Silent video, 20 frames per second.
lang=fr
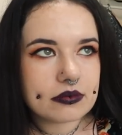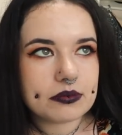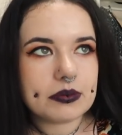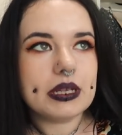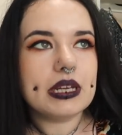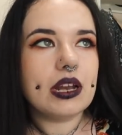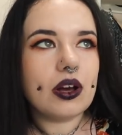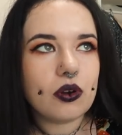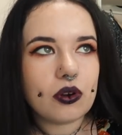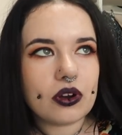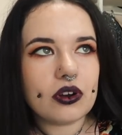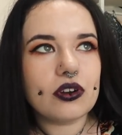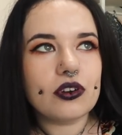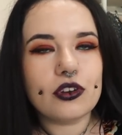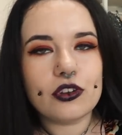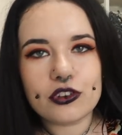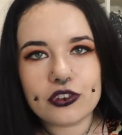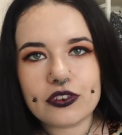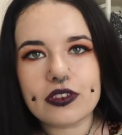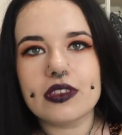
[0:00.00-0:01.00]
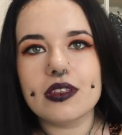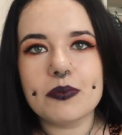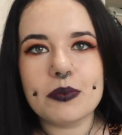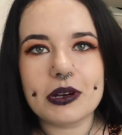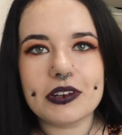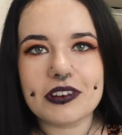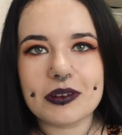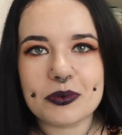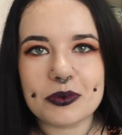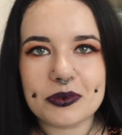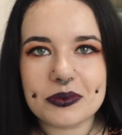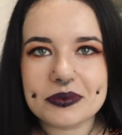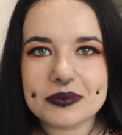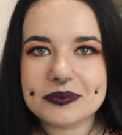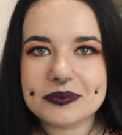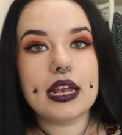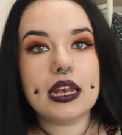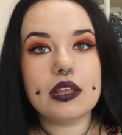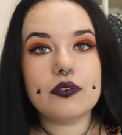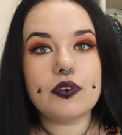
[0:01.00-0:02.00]
Mais là encore, Lush, ce n'est pas le Japon.
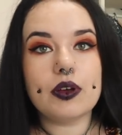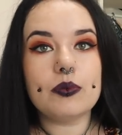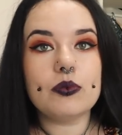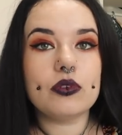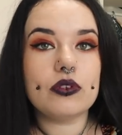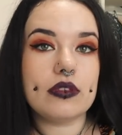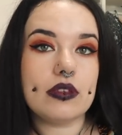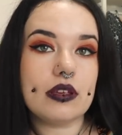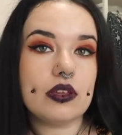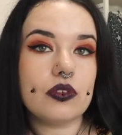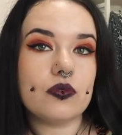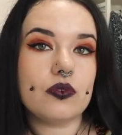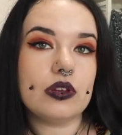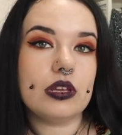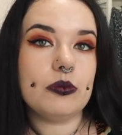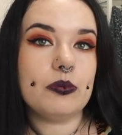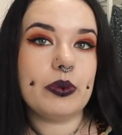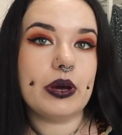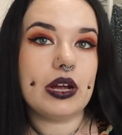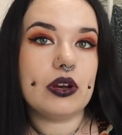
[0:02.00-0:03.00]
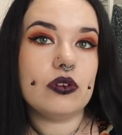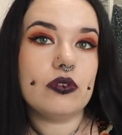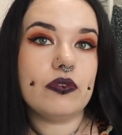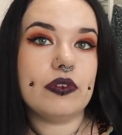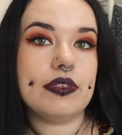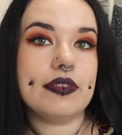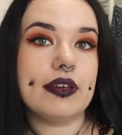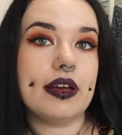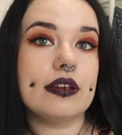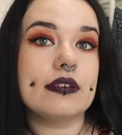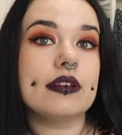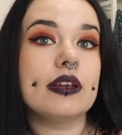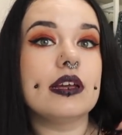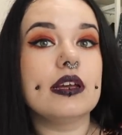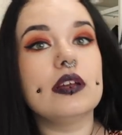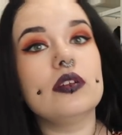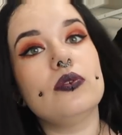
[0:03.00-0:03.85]
Les femmes ne s'exfolient pas le visage,